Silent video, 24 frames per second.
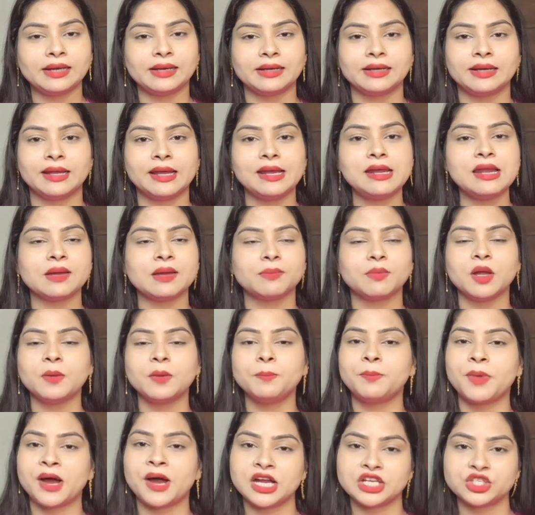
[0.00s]
करना है लगभग
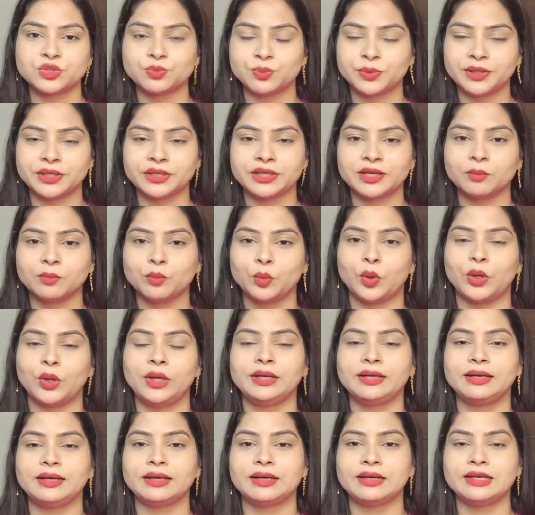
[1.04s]
पाँच मिनट तक बॉईल
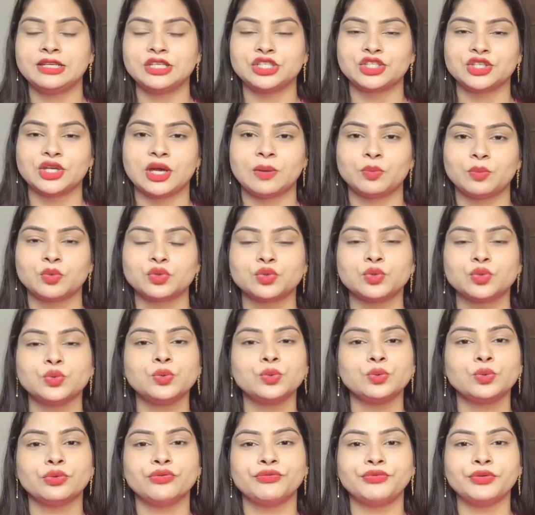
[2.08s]
कर लीजिए आप उसको
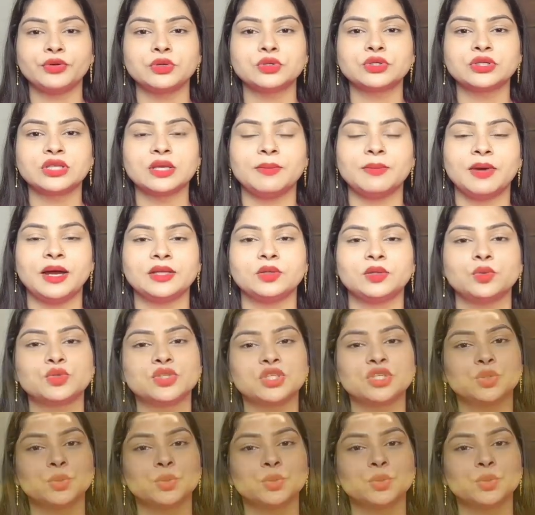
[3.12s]
फिर उसके बाद उसे